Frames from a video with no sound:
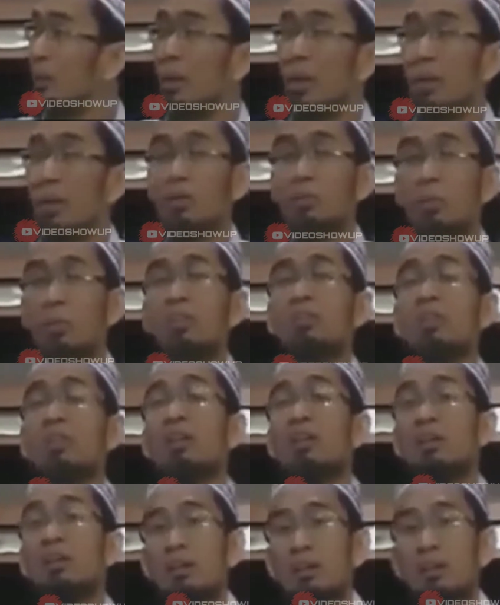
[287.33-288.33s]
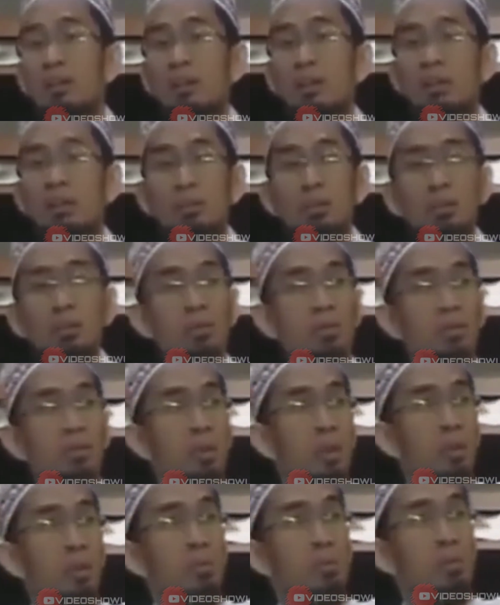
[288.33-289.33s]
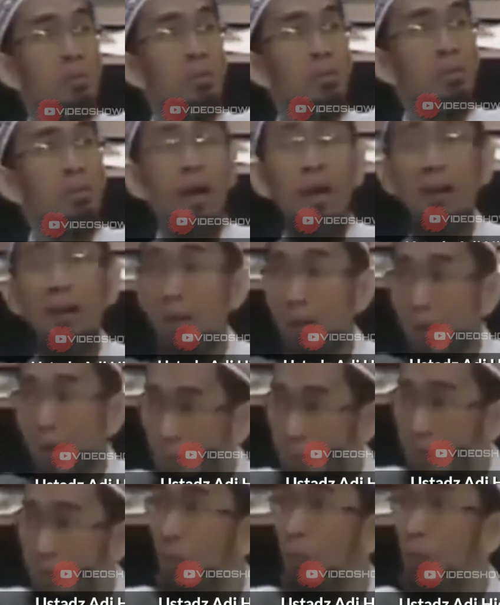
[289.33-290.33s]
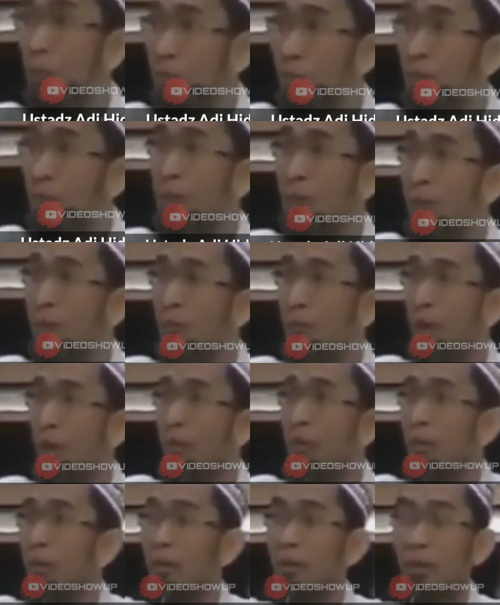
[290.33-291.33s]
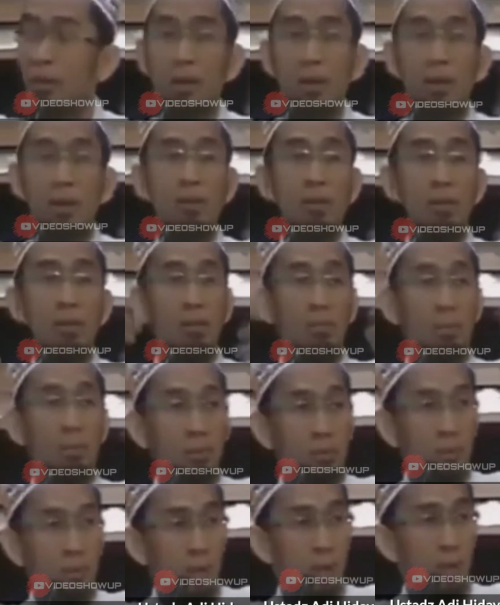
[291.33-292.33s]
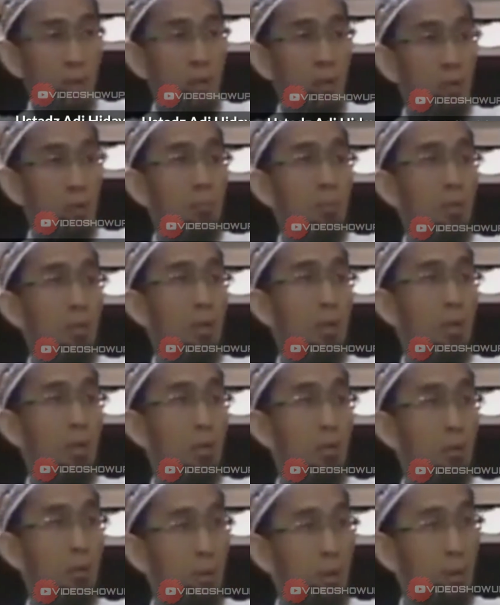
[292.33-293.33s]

kita harus bersinergi kalau butuh sesuatu masjid ada yang harus jadi Uthmannya makanya ada yang berusaha dalam kebaikan